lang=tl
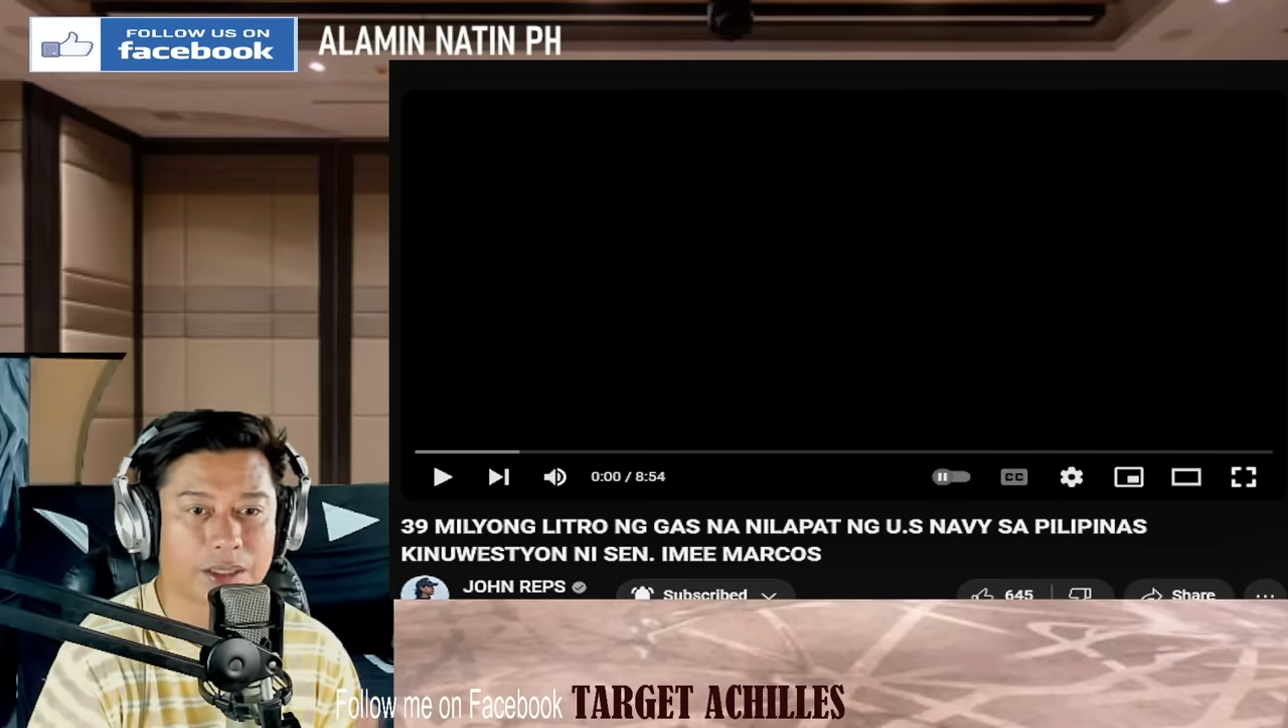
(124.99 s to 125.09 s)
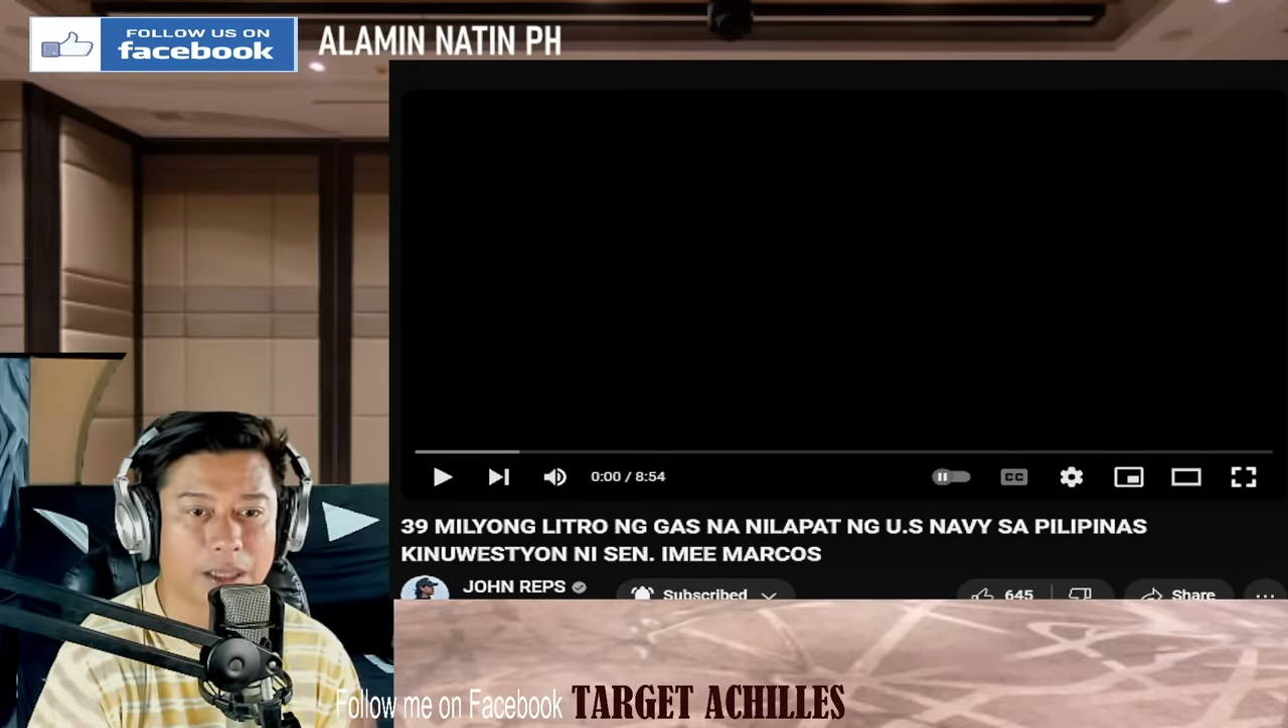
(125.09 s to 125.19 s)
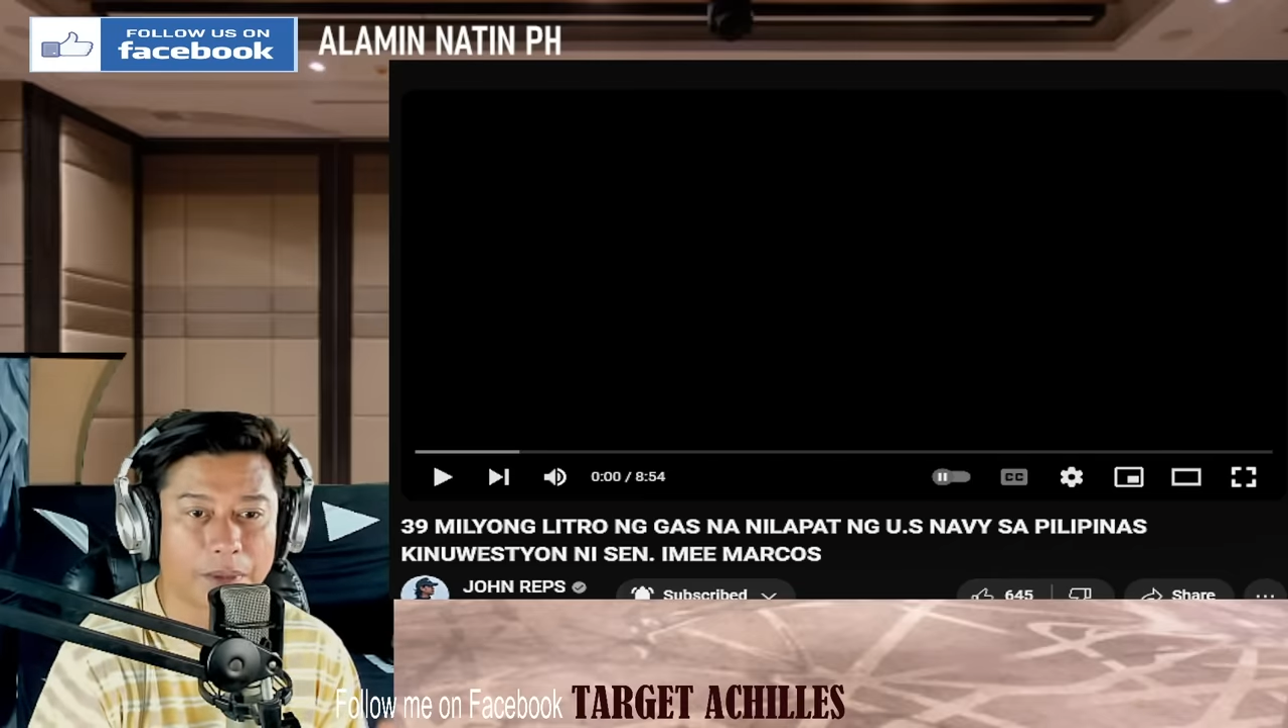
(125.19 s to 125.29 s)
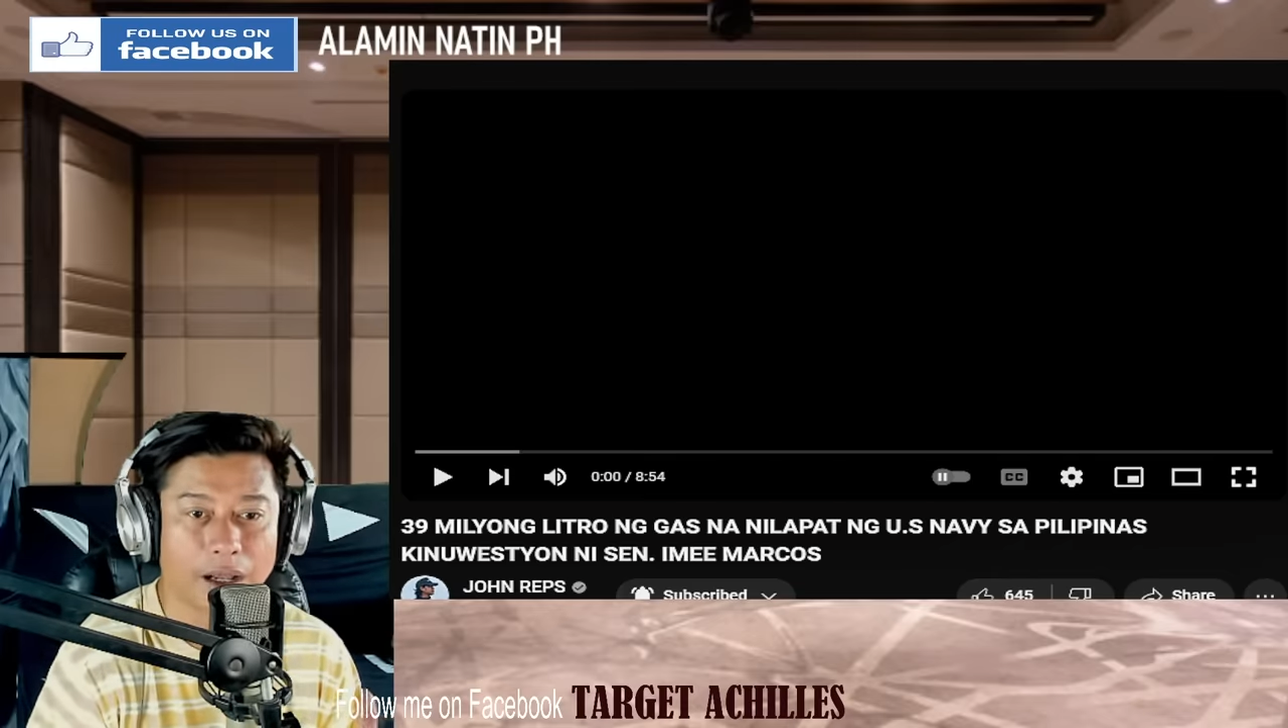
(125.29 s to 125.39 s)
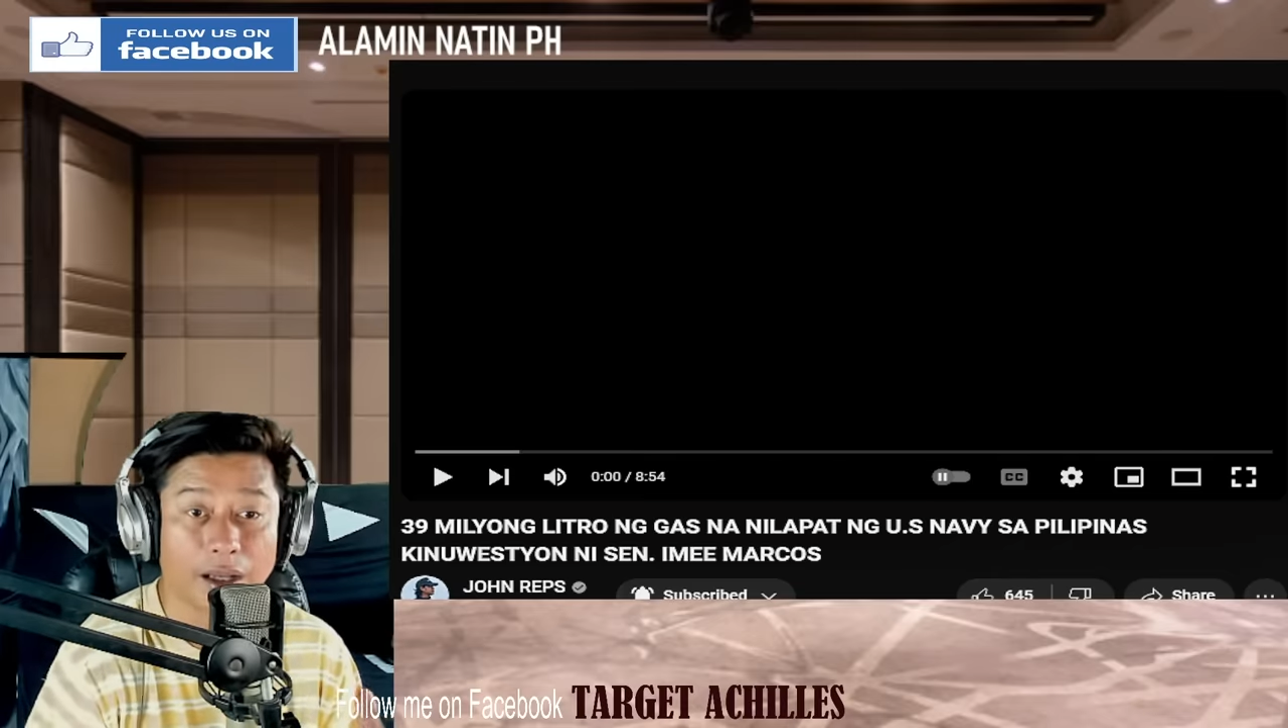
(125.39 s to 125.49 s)

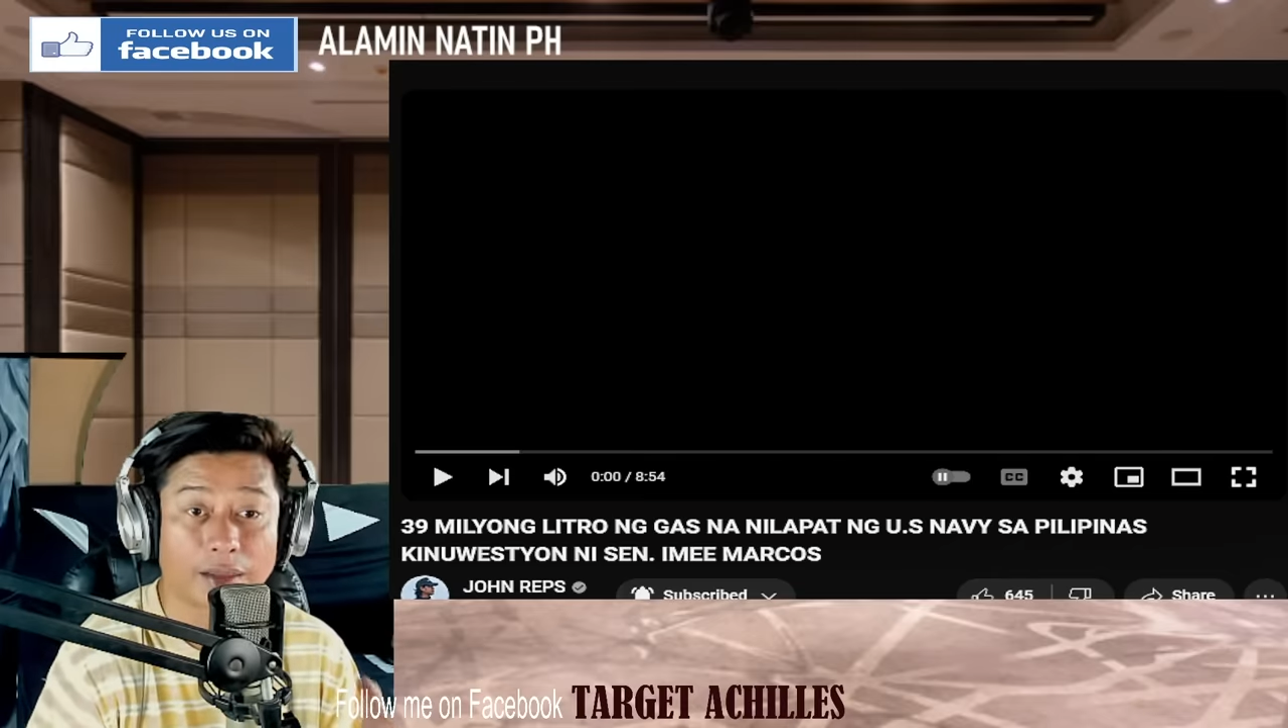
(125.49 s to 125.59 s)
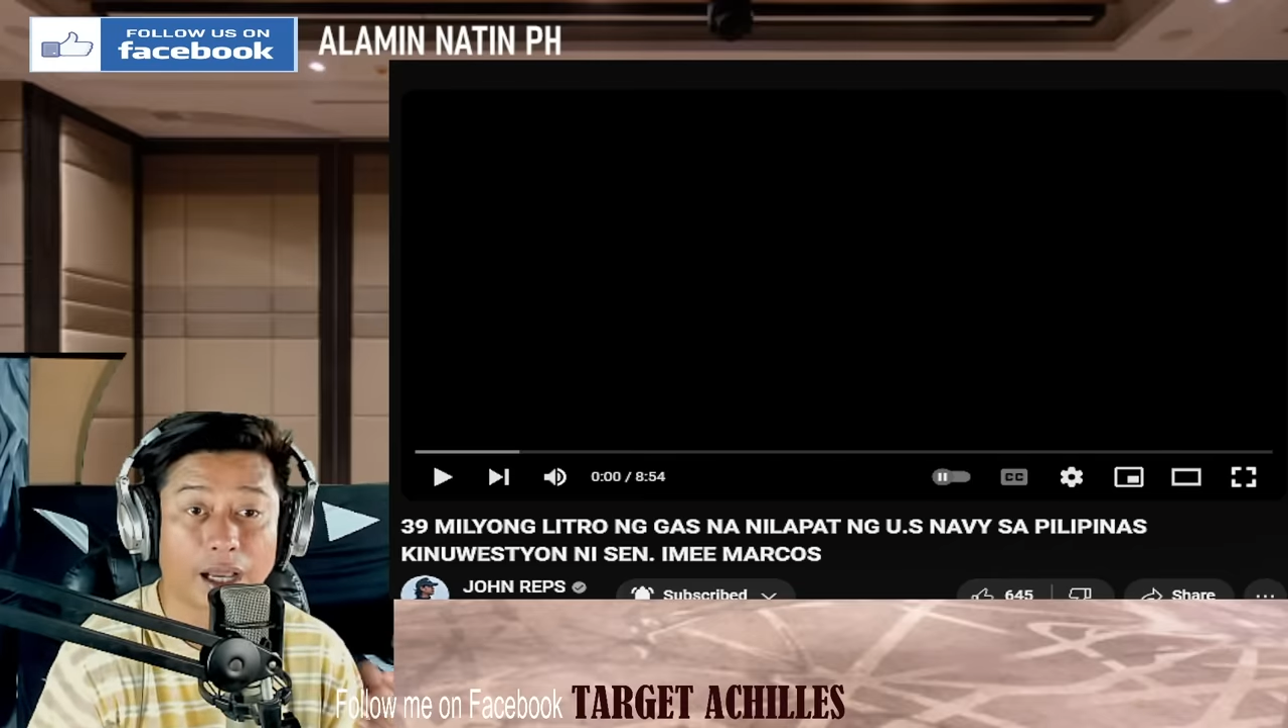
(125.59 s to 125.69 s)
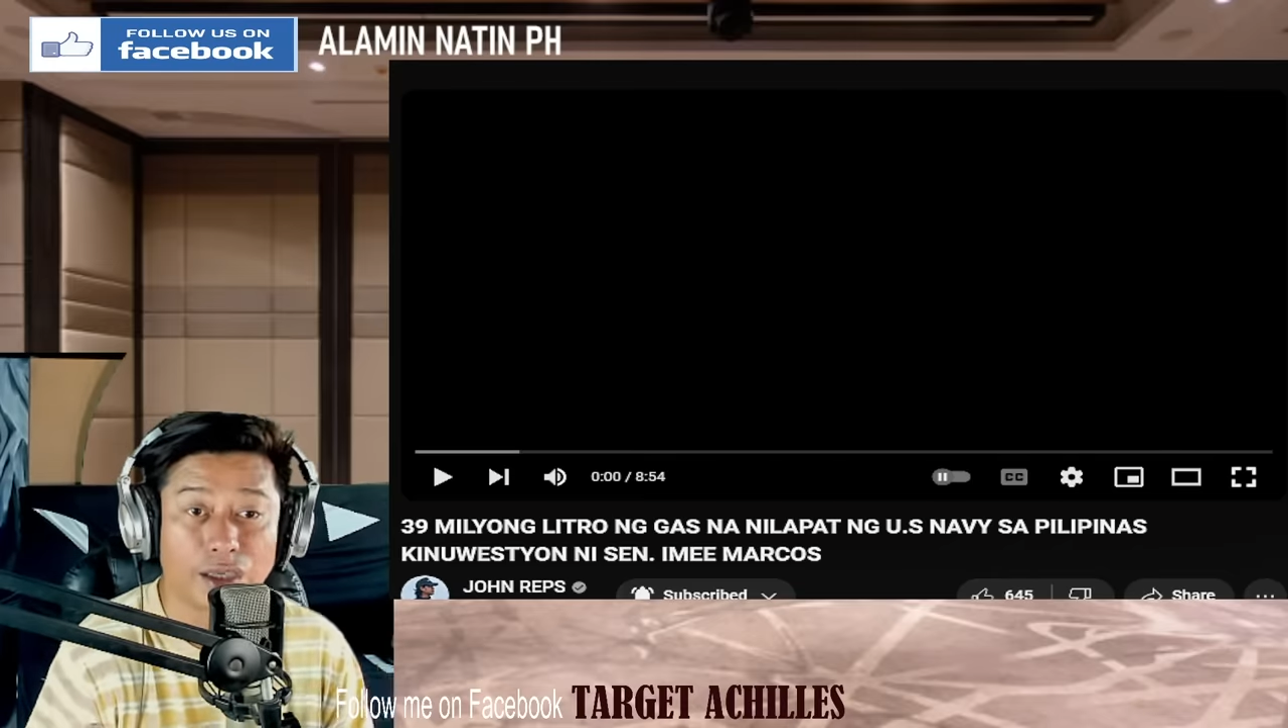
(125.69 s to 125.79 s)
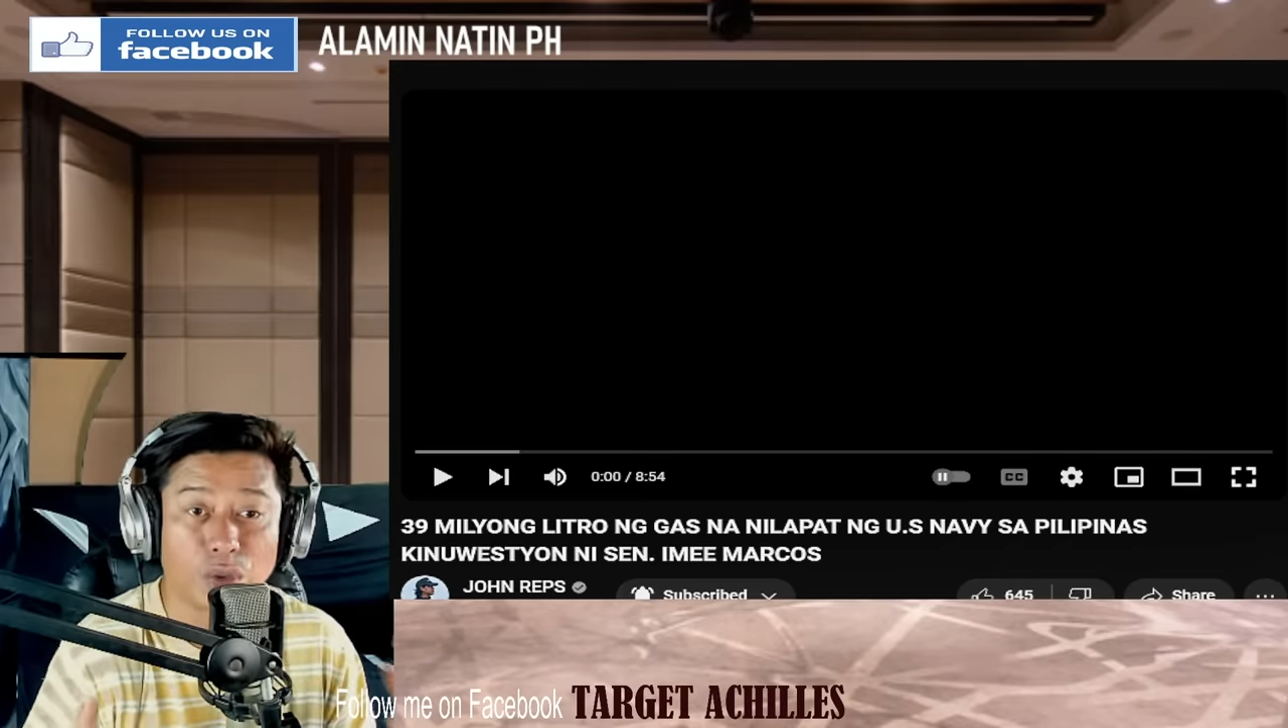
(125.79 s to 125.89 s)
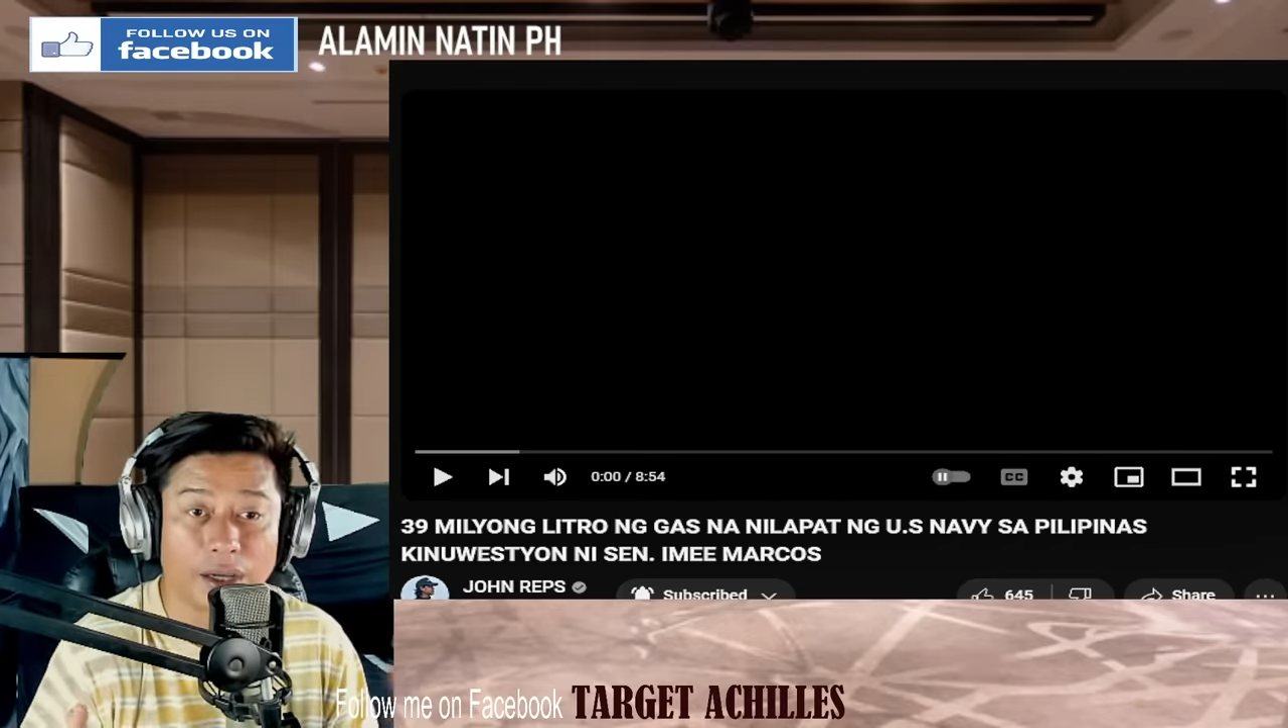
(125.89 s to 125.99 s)
masama na
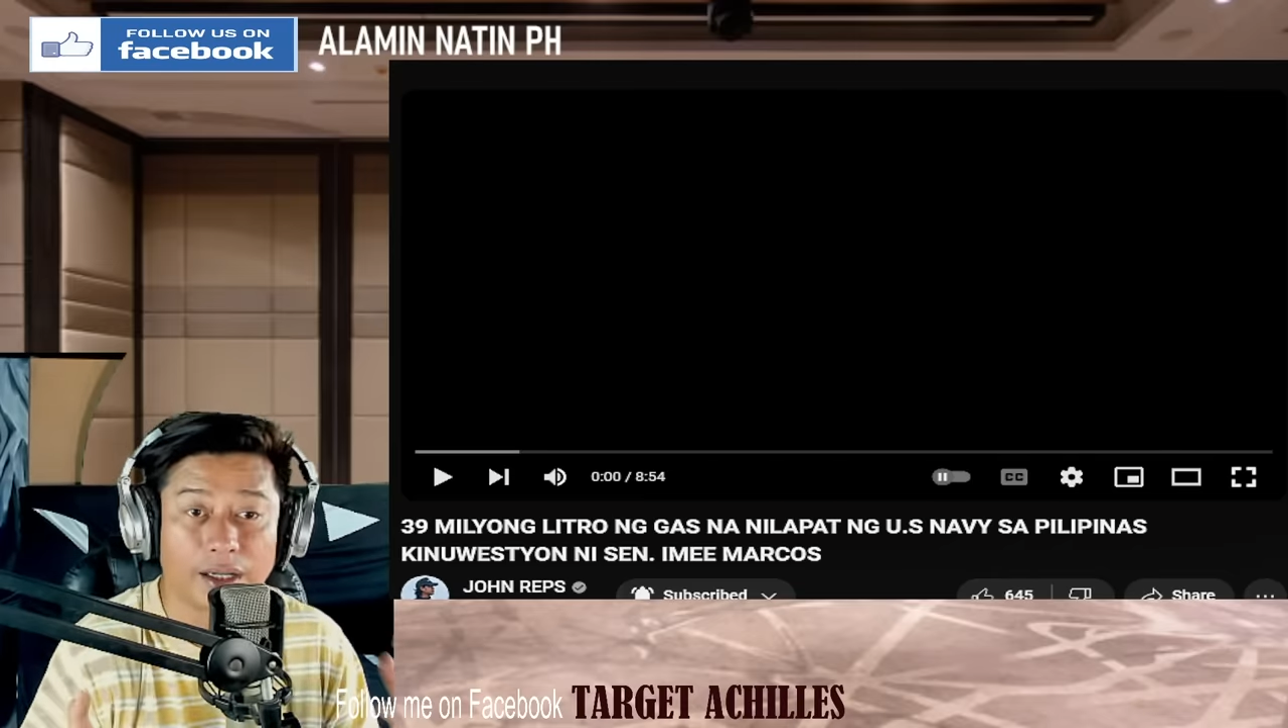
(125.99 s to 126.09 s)
tayo